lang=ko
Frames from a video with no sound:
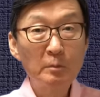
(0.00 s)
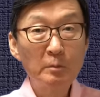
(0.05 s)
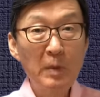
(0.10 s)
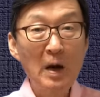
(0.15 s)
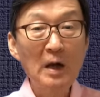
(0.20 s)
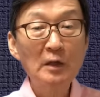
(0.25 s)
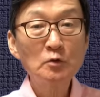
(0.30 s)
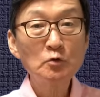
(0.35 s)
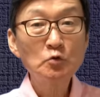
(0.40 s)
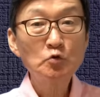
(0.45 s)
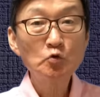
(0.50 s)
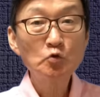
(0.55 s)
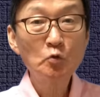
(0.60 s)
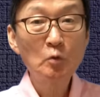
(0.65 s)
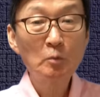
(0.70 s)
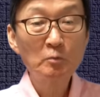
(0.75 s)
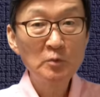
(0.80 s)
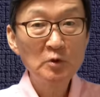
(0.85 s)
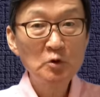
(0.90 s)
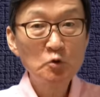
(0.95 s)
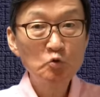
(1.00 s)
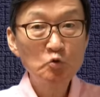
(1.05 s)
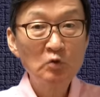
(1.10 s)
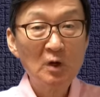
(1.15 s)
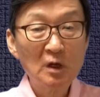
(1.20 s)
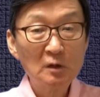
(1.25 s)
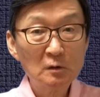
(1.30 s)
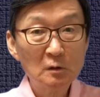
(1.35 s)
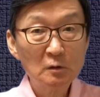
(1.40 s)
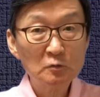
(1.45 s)
반중,
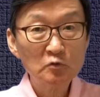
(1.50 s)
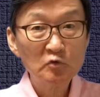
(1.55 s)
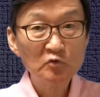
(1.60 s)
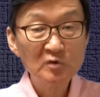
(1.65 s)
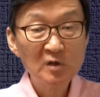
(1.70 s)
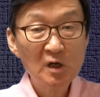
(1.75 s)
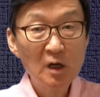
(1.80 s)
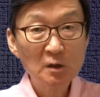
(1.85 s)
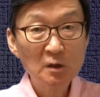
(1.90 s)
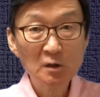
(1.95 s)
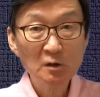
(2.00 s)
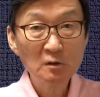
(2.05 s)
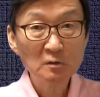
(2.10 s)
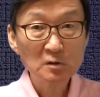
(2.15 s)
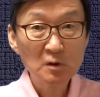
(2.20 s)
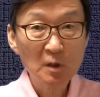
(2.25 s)
민주화 투쟁하는 이런